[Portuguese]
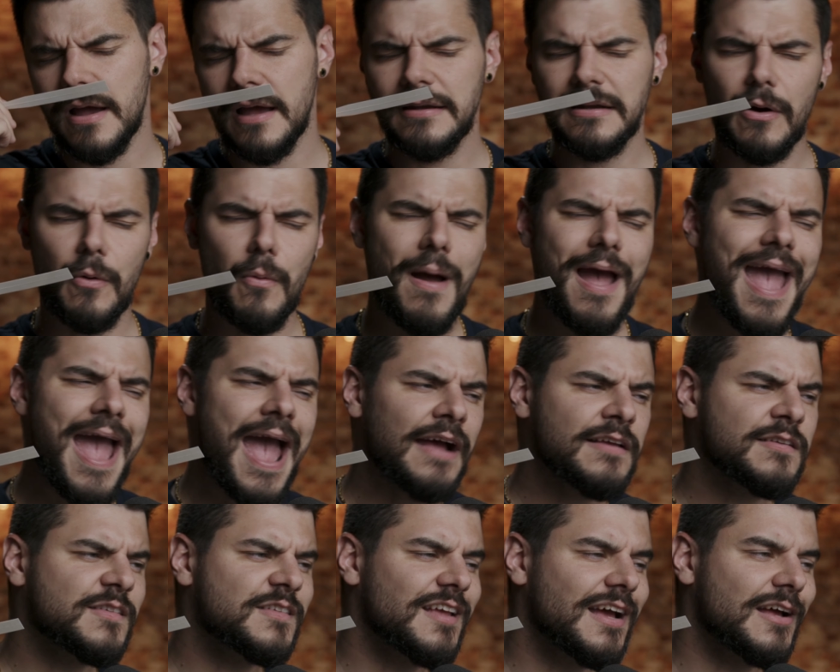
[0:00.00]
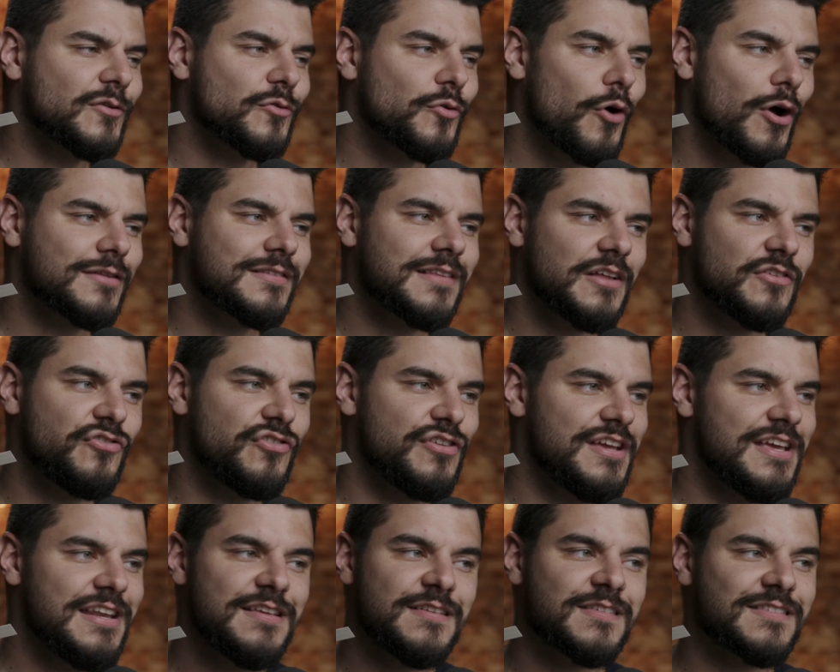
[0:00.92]
Não, essa nota de
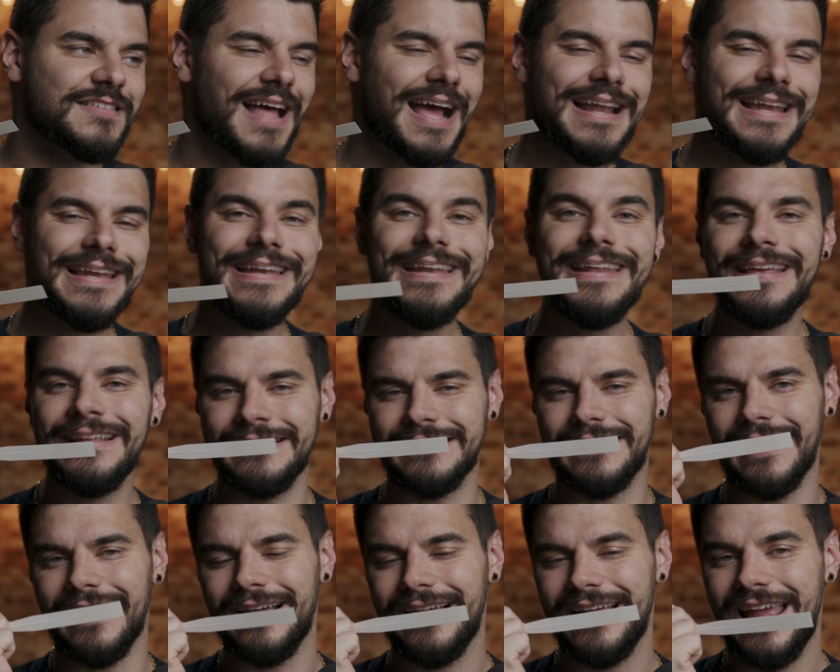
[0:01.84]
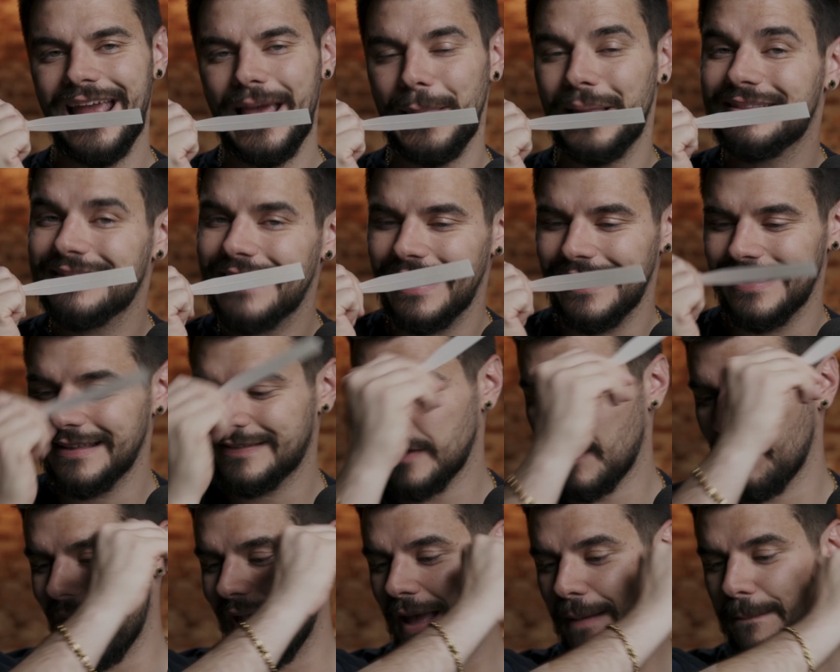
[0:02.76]
íris está linda. Ela tá,
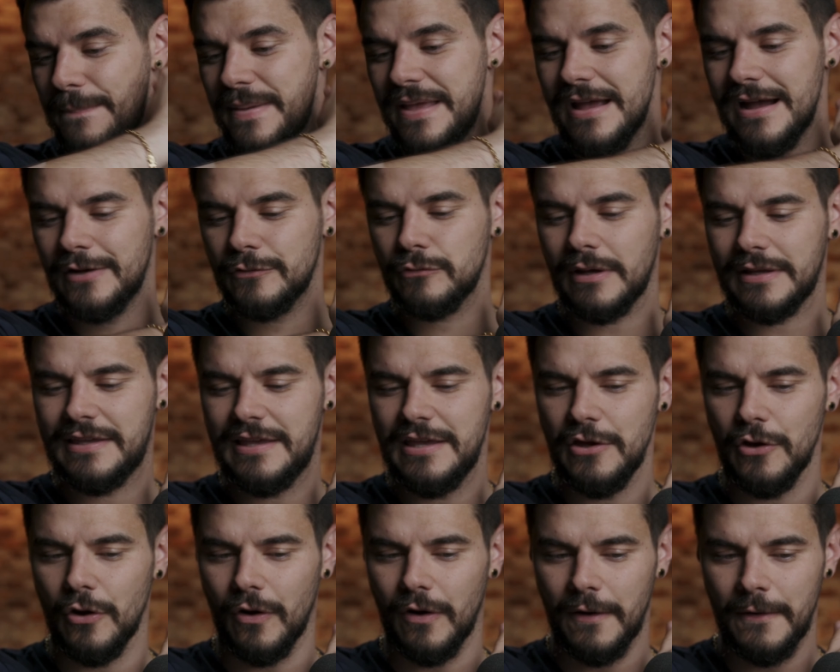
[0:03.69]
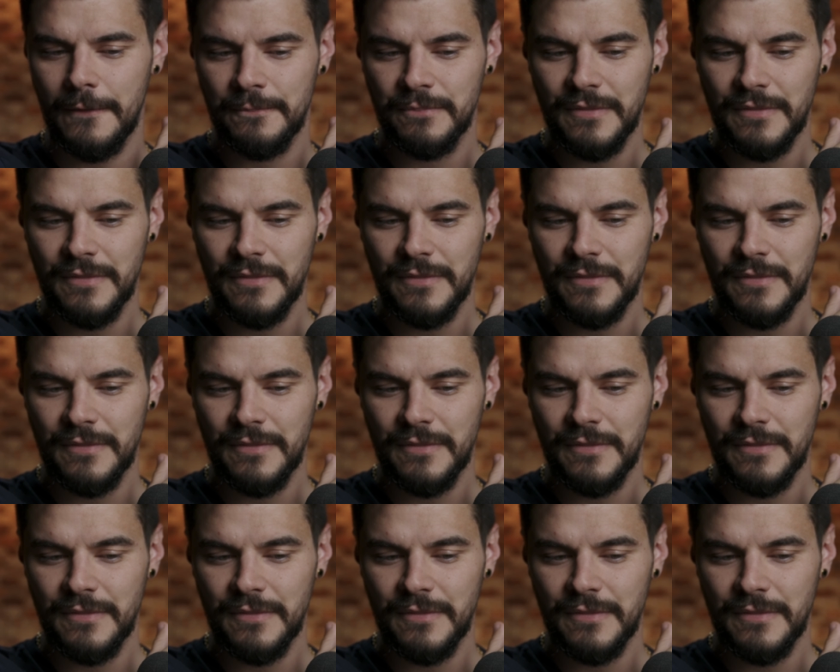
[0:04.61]
tá me arrepiando aqui, ó.